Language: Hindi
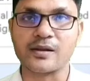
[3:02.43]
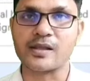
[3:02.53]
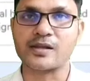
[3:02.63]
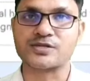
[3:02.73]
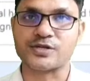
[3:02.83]

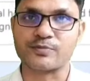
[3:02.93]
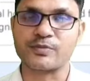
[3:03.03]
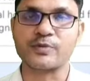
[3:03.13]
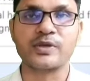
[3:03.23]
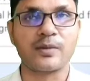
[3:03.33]
रियल इस्टेट
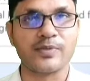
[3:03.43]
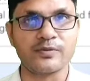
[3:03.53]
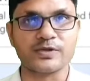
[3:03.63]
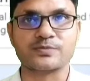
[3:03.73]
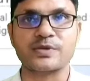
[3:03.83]
में भी आप
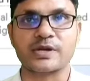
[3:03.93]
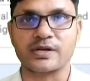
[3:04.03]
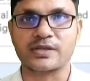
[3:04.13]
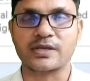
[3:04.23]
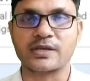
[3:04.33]
इन्वेस्टमेंट
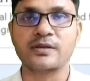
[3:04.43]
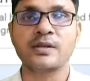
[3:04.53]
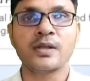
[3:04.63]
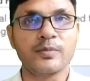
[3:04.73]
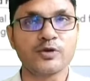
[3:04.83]
करते हैं
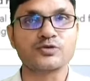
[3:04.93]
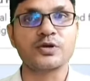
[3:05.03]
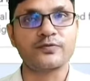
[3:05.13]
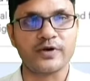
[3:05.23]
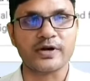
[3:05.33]

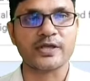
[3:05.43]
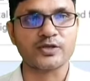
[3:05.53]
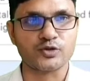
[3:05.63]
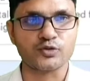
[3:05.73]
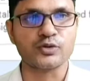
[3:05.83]
म्यूचुअल फंड
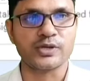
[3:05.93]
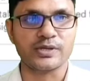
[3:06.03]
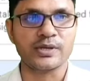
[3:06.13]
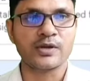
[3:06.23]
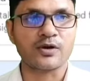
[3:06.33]
के थ्रू ही
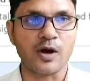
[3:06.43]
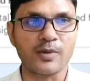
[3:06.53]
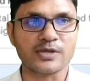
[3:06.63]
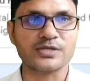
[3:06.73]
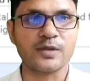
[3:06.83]

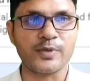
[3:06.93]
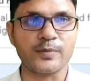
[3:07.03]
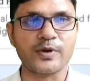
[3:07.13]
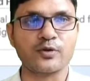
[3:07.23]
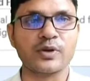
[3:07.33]
कॉमर्शियल
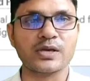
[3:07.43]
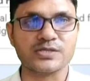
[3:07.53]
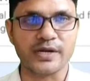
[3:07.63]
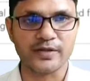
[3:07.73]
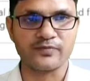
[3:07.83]
पेपर हो गया
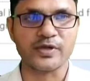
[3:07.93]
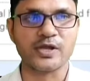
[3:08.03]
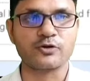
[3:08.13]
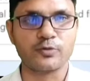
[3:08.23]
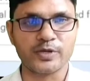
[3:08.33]

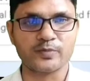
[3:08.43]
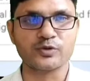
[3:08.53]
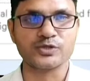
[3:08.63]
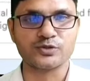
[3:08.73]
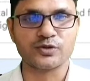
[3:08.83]
सर्टिफिकेट ऑफ
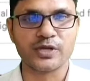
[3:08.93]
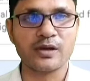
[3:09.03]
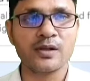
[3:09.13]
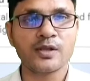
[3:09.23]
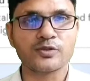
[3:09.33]
डिपॉजिट हो
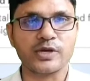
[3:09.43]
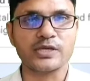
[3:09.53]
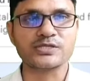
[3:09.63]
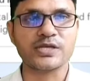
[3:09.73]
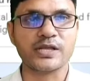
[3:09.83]
गया तो
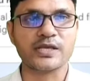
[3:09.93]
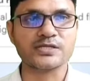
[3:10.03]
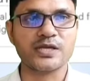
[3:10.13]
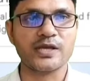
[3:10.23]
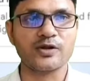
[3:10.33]
इस तरीके
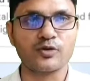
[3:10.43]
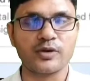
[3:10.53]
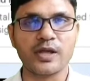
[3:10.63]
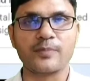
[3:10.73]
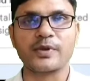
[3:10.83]
से
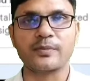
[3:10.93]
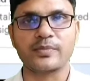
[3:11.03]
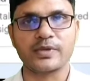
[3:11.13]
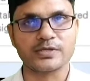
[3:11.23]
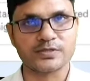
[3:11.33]
इन्होंने अपने
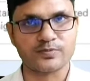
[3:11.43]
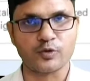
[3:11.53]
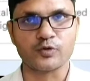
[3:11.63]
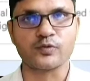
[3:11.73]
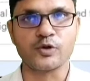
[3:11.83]
इस
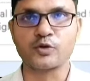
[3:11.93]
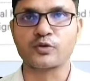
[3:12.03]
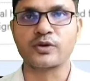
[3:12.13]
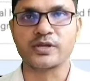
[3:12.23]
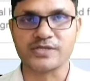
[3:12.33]
पोर्टफोलियो
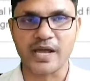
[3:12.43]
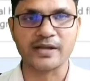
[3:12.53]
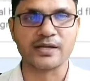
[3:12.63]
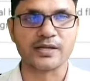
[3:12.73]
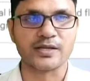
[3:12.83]
को
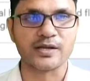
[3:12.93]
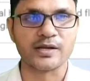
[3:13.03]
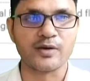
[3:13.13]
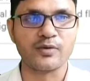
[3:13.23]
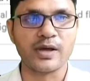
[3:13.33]
डिज़ाइन करके
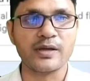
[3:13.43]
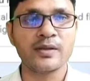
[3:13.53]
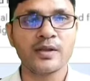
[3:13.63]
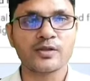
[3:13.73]
रखा हुआ है